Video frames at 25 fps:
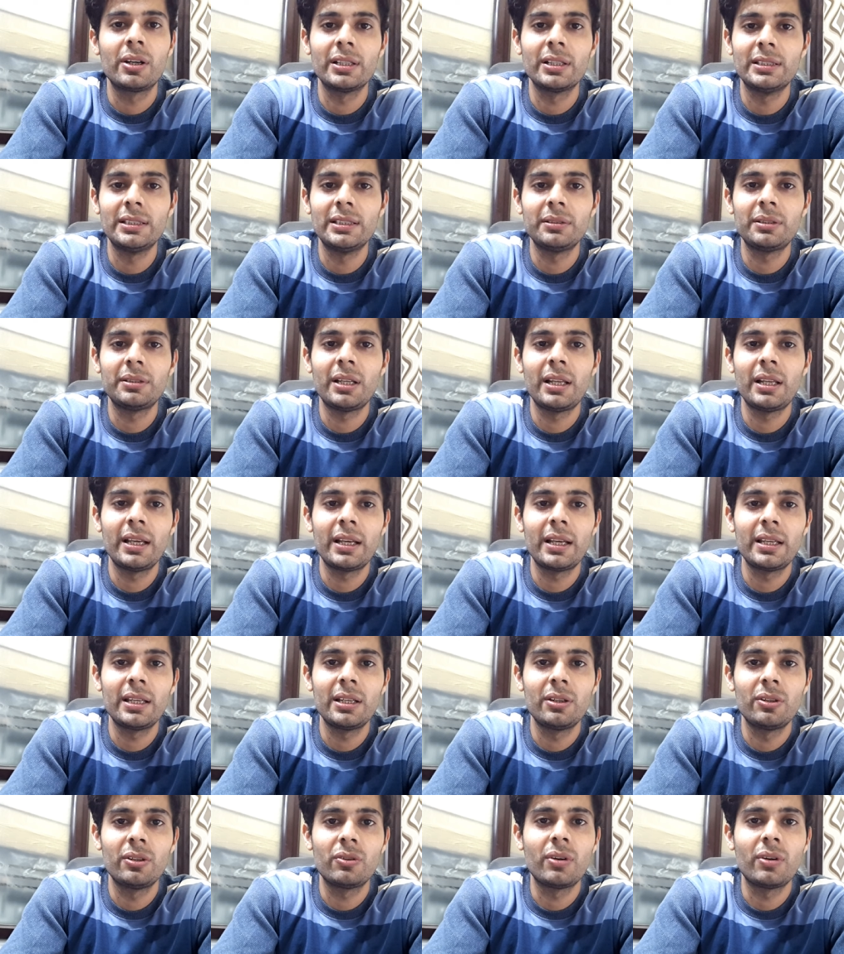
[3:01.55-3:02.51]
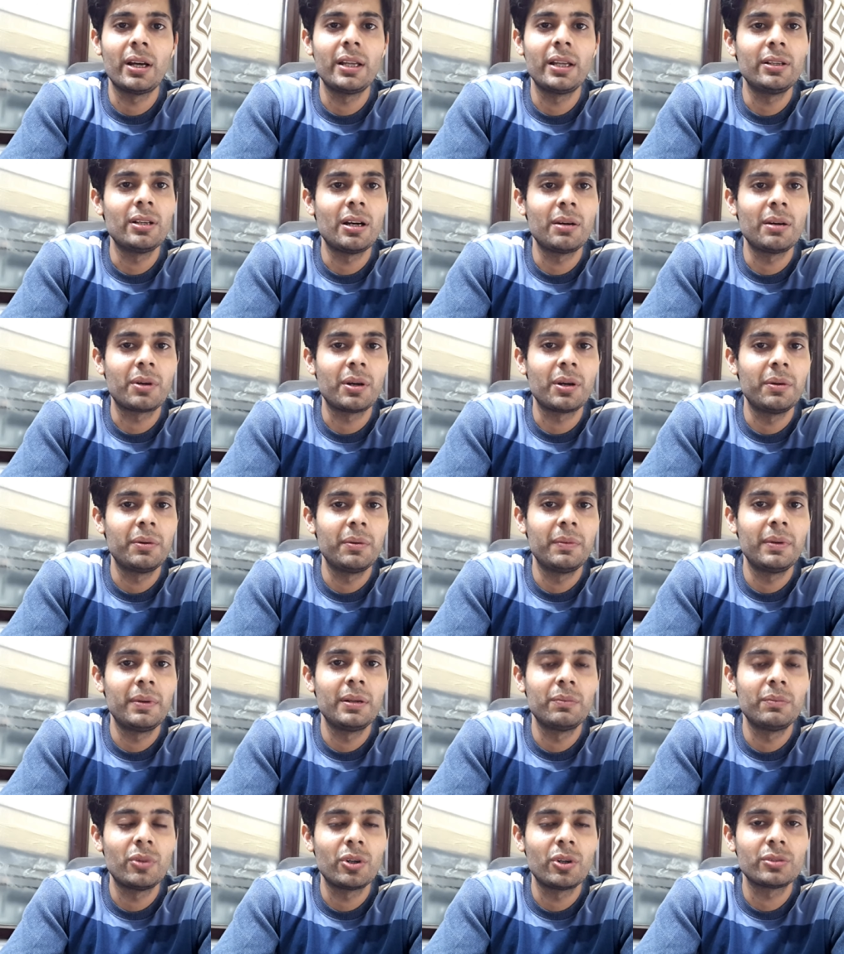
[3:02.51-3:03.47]
किसी तरह की इंक्वायरी आप
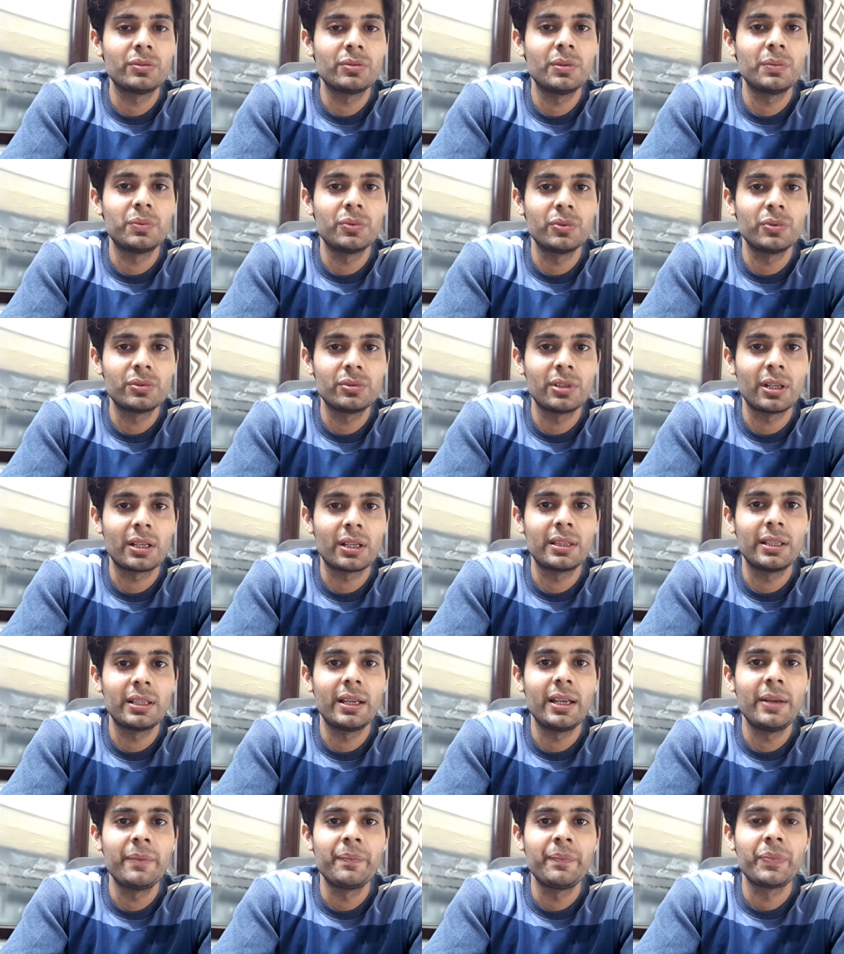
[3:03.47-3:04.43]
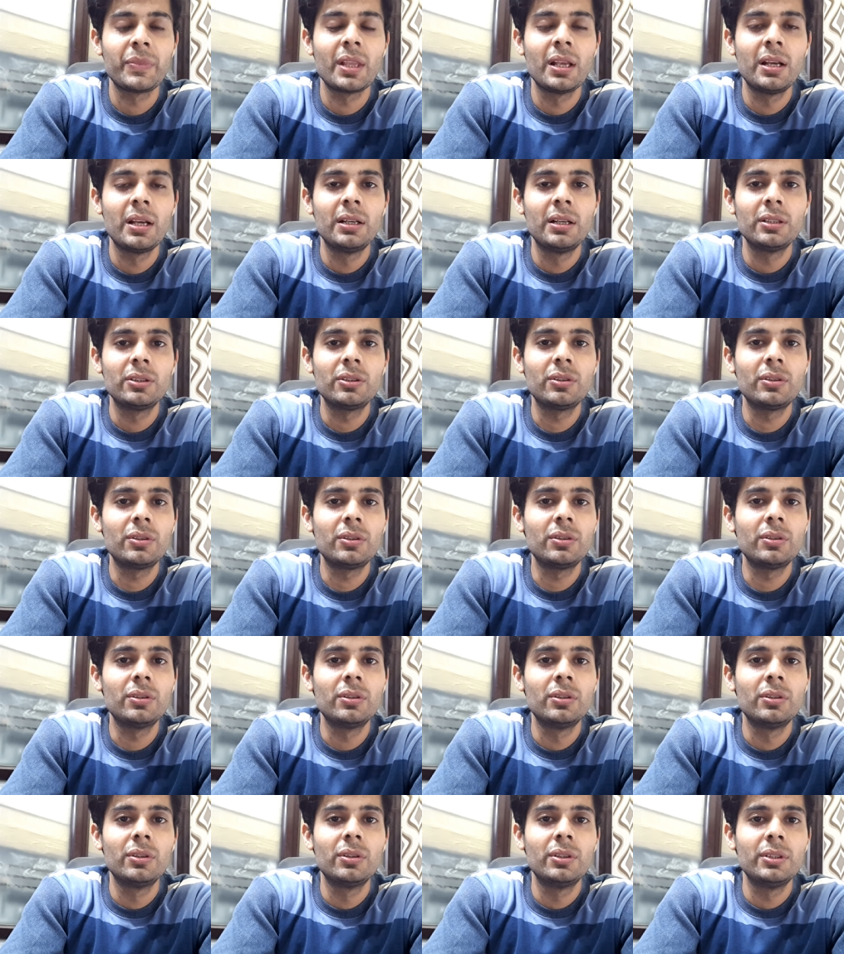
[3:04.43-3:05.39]
कमेंट बॉक्स में पूछ सकते हैं तो
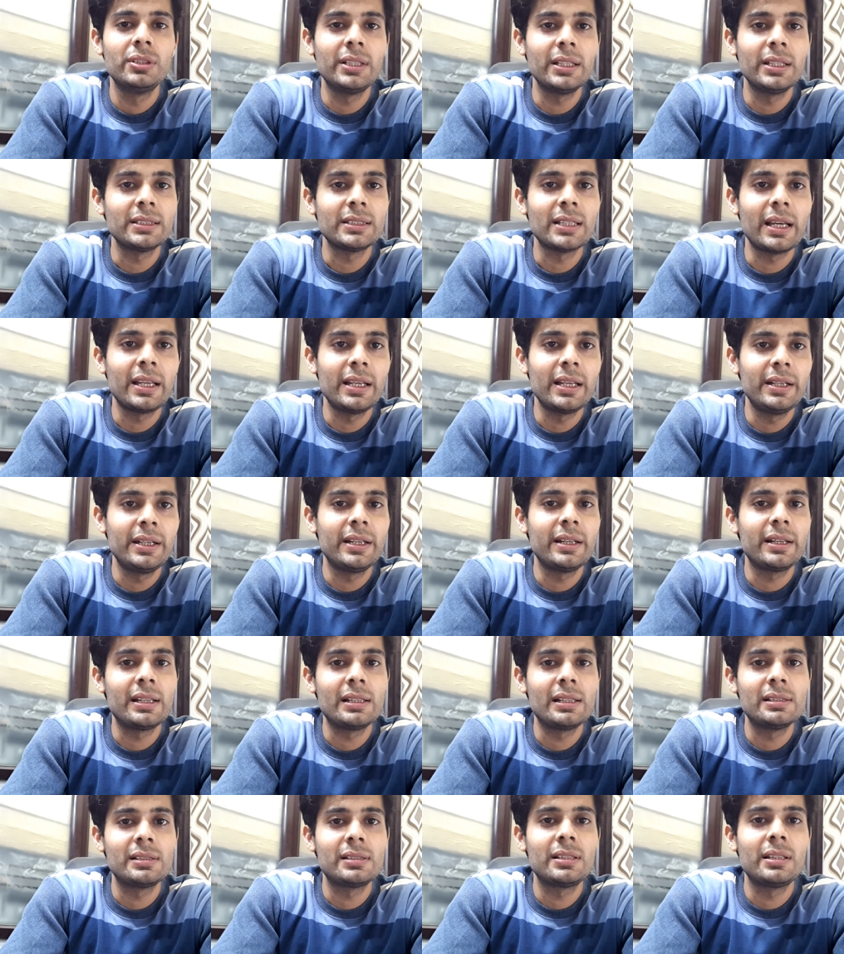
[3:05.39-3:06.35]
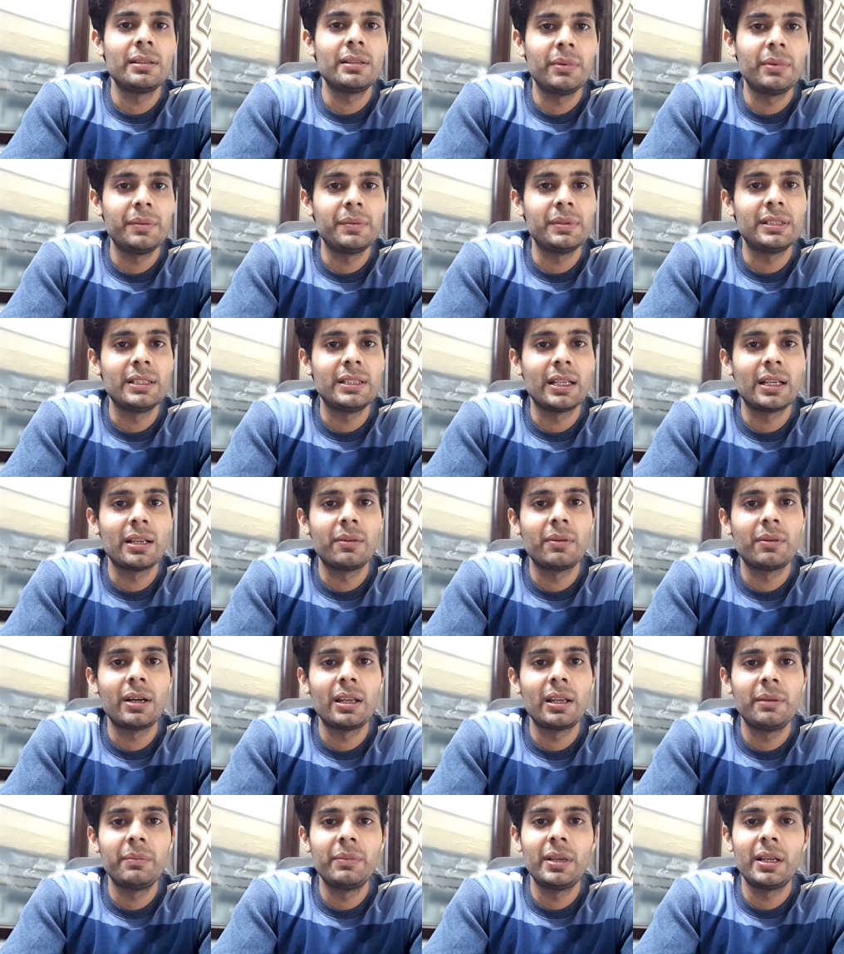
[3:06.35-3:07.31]
ये सारी डिटेल्स थी बीबीसी के
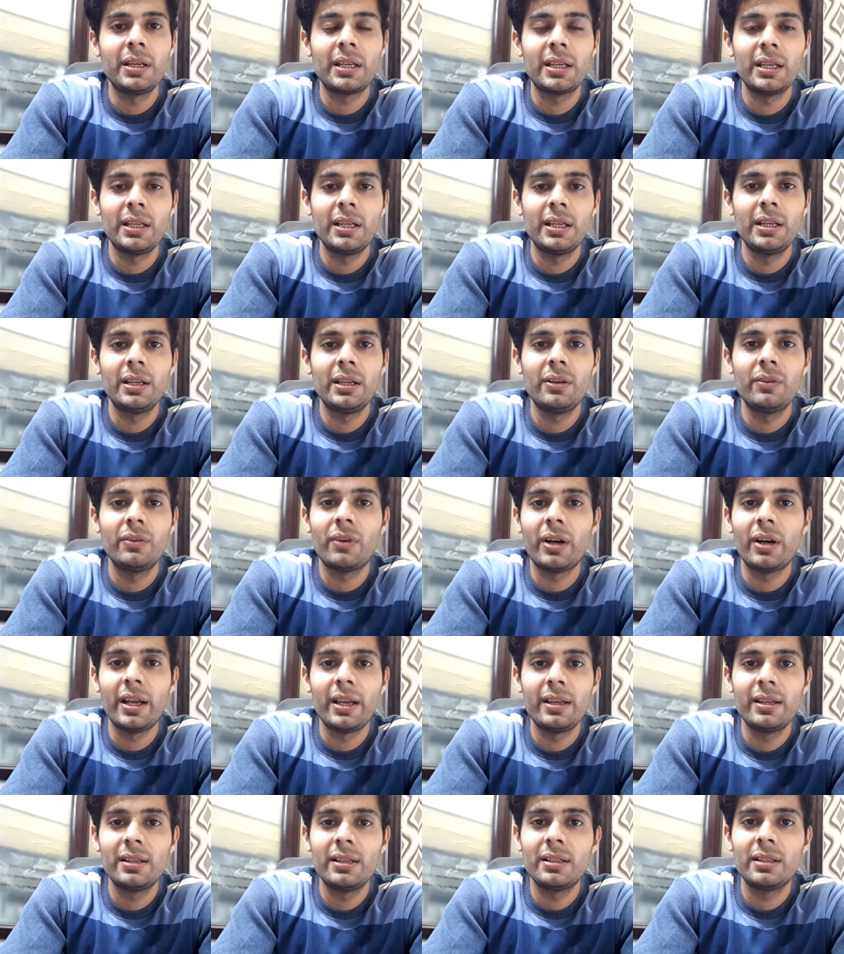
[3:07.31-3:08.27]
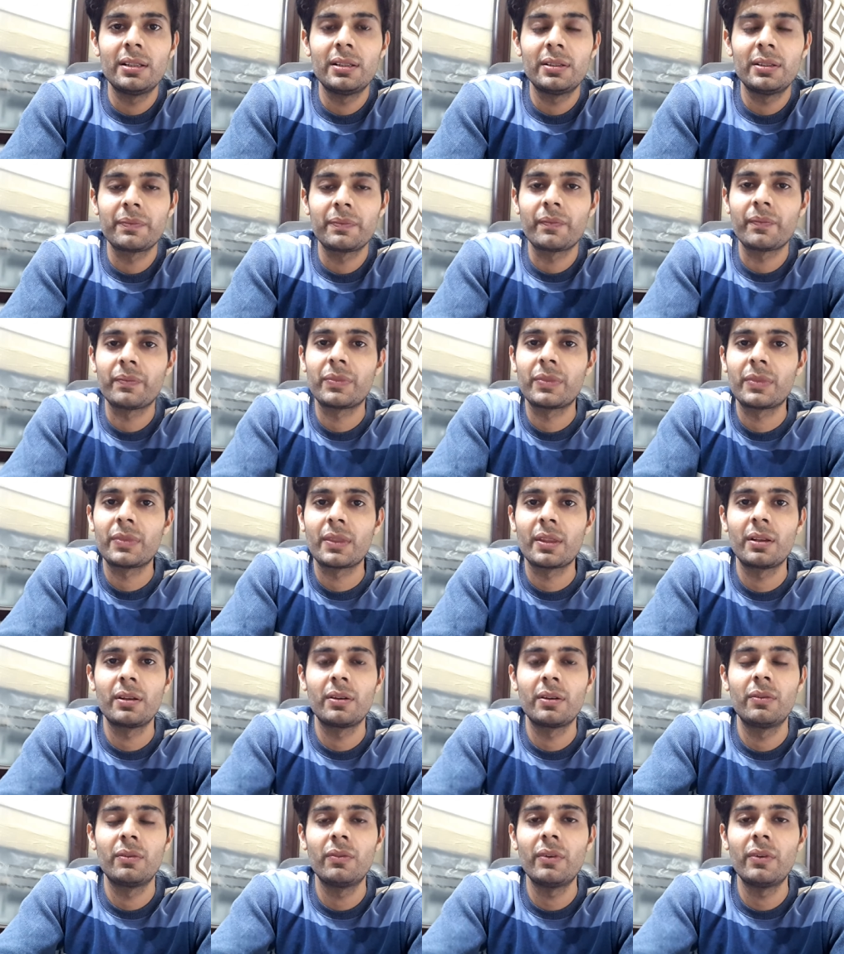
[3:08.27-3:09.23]
बारे में कि वाई
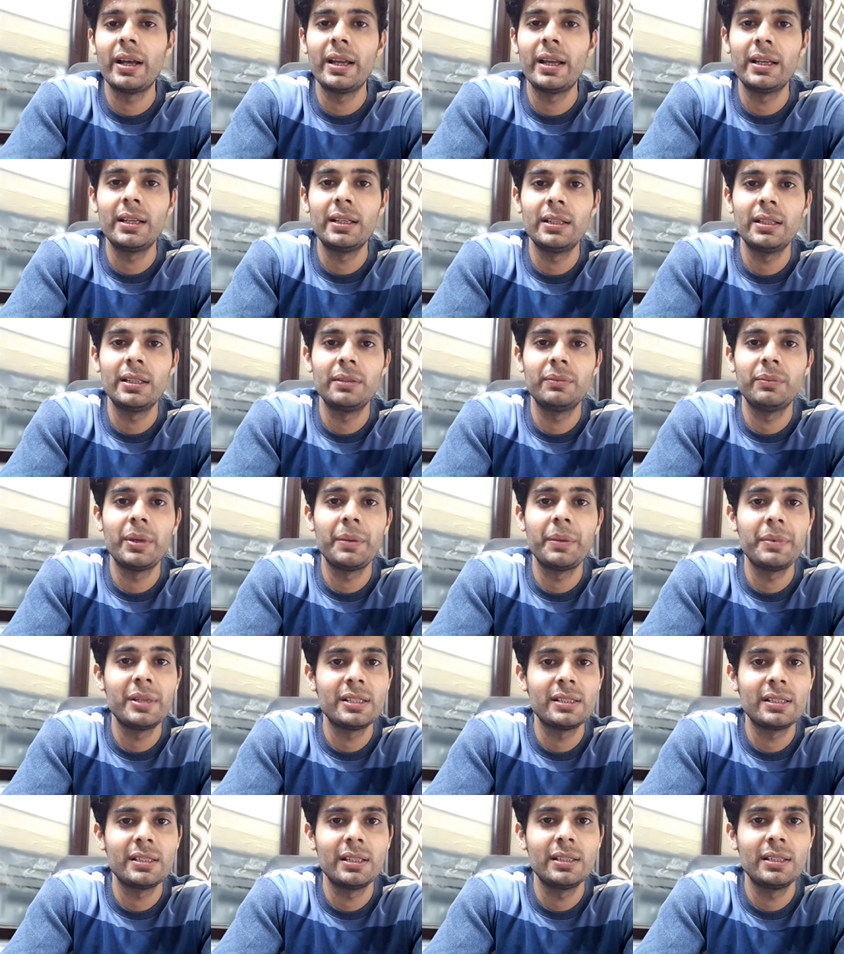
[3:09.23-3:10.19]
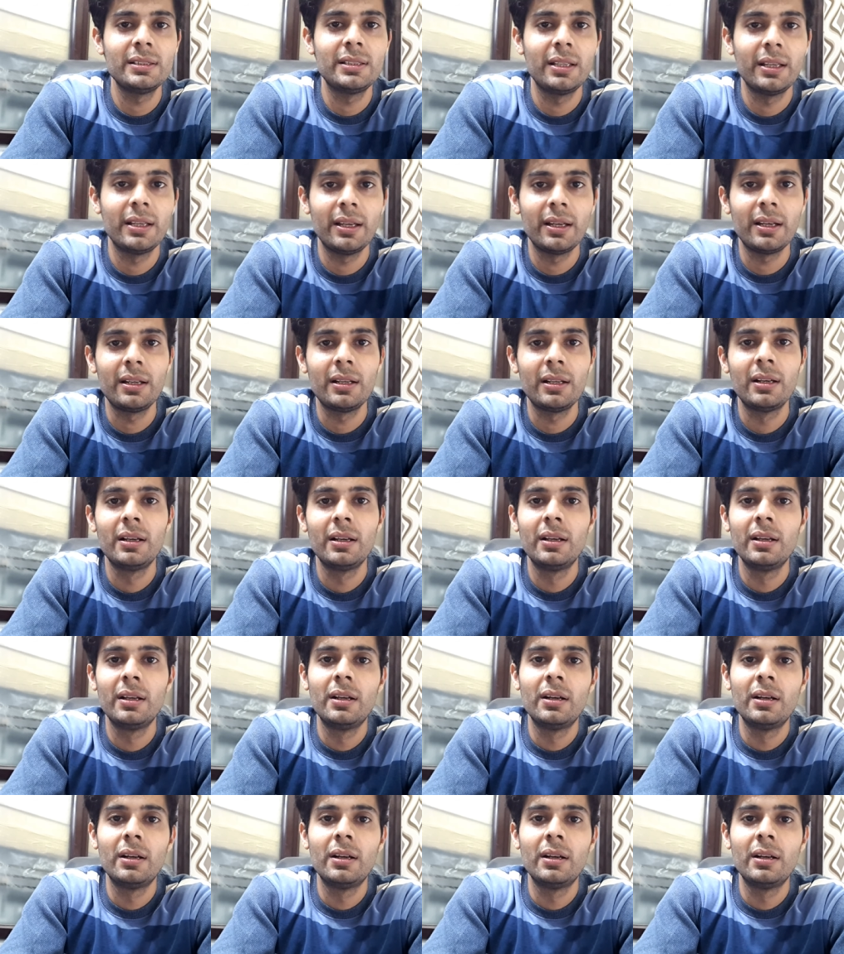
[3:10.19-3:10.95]
वाई सी इज हेयर